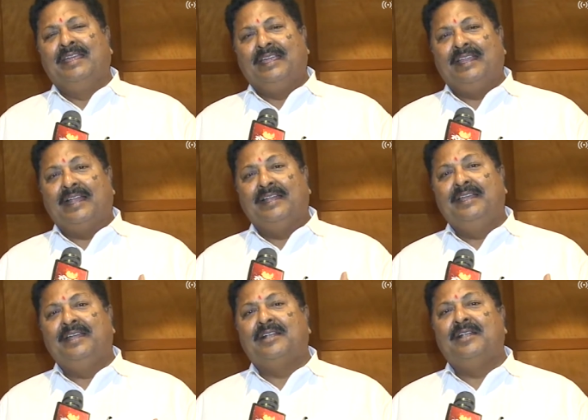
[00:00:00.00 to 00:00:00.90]

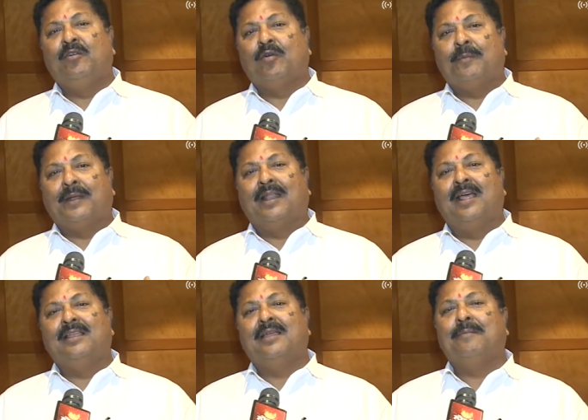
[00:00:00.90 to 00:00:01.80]
ఇవన్నిటిని ఒక
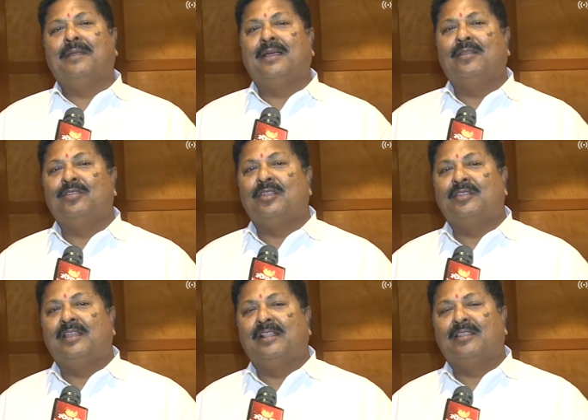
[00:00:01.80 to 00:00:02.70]
ప్రణాళిక ప్రకారం
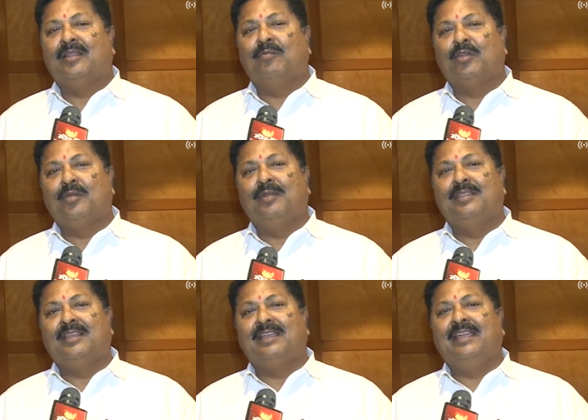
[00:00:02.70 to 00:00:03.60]
చేసుకుని వెళ్తున్న
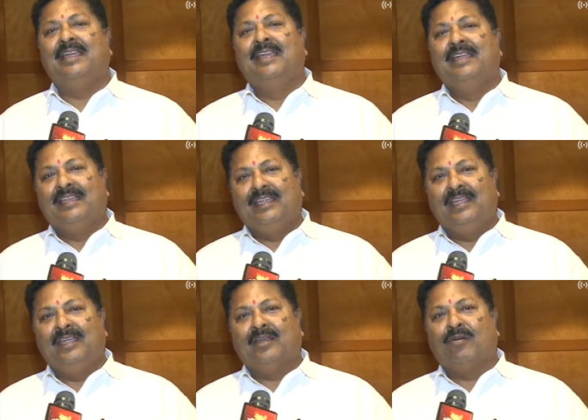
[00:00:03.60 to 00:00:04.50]
ముఖ్యమంత్రికి ఈ
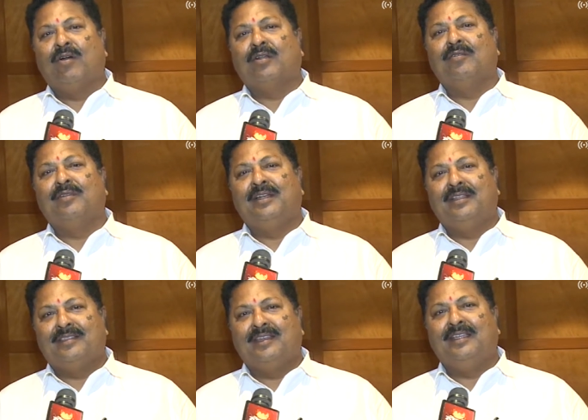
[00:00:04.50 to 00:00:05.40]

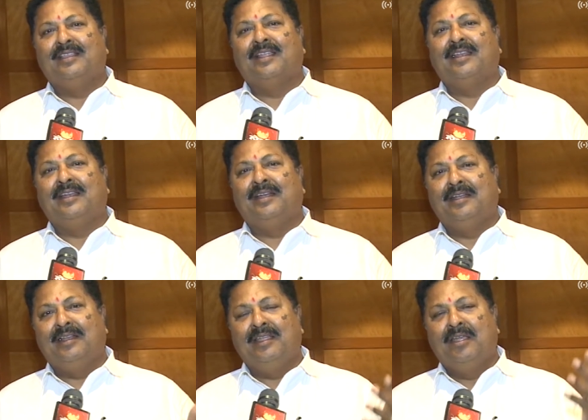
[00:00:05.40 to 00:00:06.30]
కోటంరెడ్డి శ్రీధర్
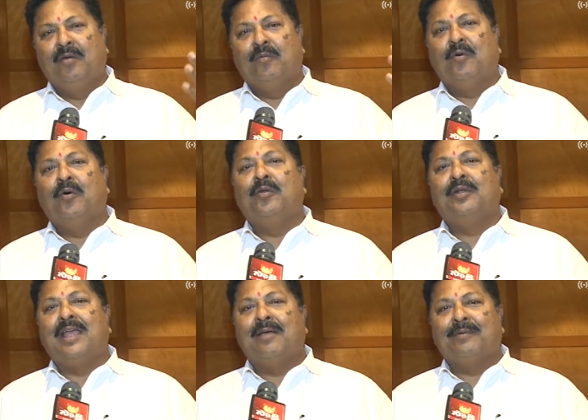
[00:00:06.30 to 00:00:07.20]
రెడ్డిని ఫోన్
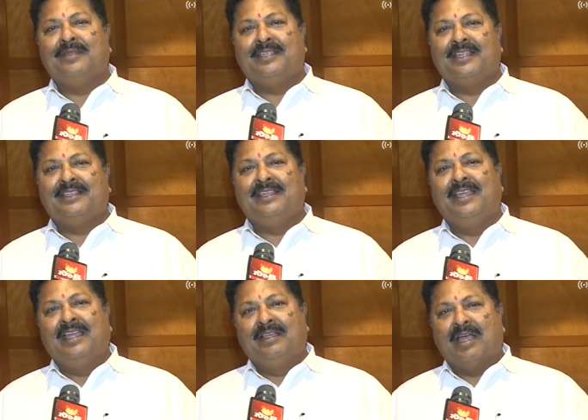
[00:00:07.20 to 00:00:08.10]
ట్యాపింగ్ చేసి
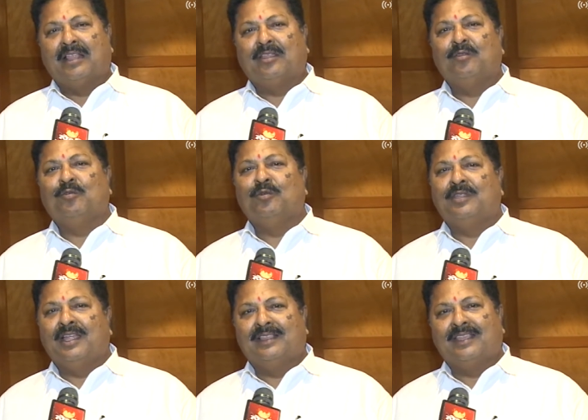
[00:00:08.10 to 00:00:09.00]
అతను
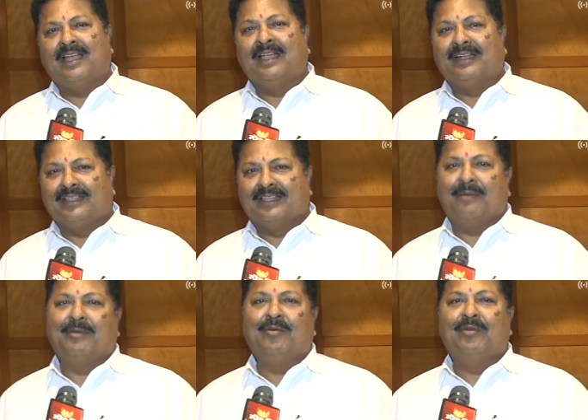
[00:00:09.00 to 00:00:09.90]
చూసేంత
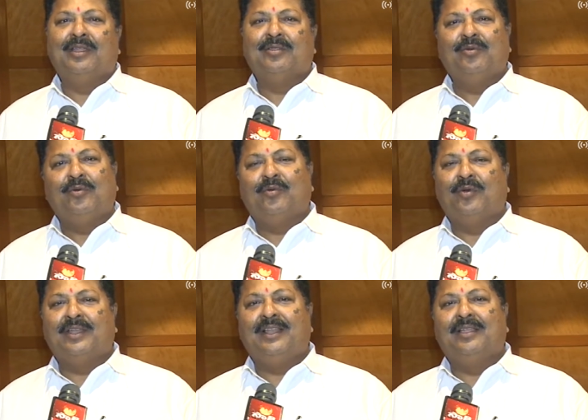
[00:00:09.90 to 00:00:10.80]
సమయం లేదు
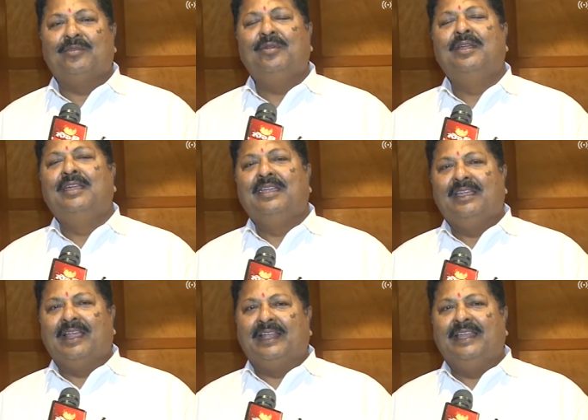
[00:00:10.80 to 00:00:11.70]
ఇంకోటి లేదు
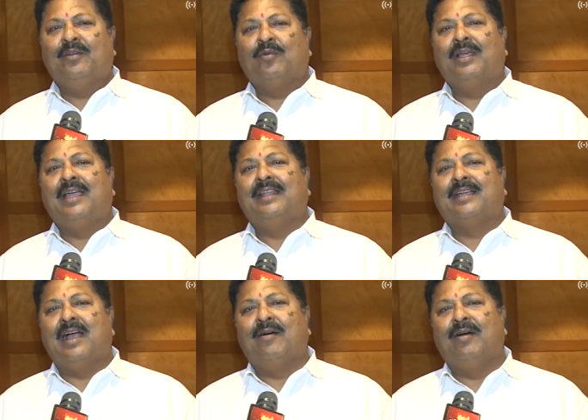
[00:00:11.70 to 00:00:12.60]
ఇవన్నీ కూడా ఆయన
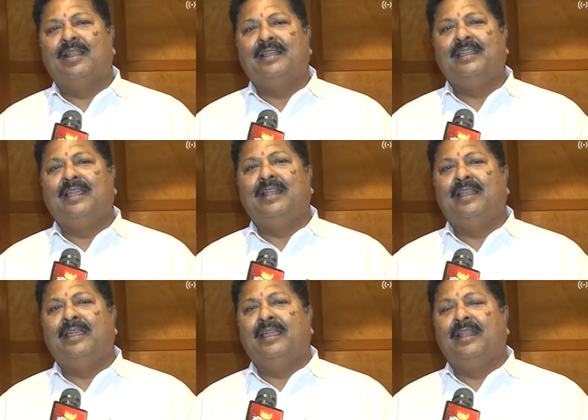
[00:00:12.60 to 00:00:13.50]
కావాలని
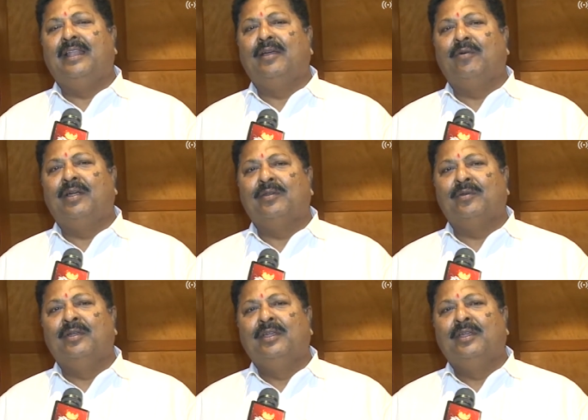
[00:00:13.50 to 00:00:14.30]
వెళ్ళే వెళ్ళేవాడు